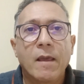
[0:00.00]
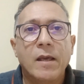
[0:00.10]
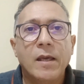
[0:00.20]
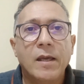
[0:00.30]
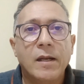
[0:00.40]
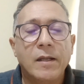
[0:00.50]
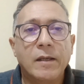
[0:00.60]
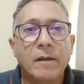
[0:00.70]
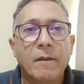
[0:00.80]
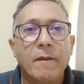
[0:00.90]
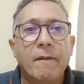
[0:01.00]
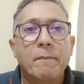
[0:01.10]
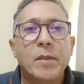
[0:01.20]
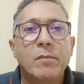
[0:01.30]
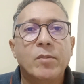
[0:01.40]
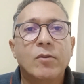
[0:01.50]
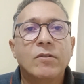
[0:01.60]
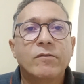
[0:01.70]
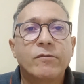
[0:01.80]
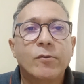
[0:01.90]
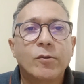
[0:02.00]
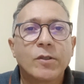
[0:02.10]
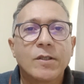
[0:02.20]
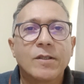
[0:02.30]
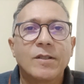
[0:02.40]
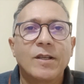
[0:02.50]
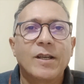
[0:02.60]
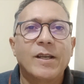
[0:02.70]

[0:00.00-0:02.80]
Ele bebeu em fontes,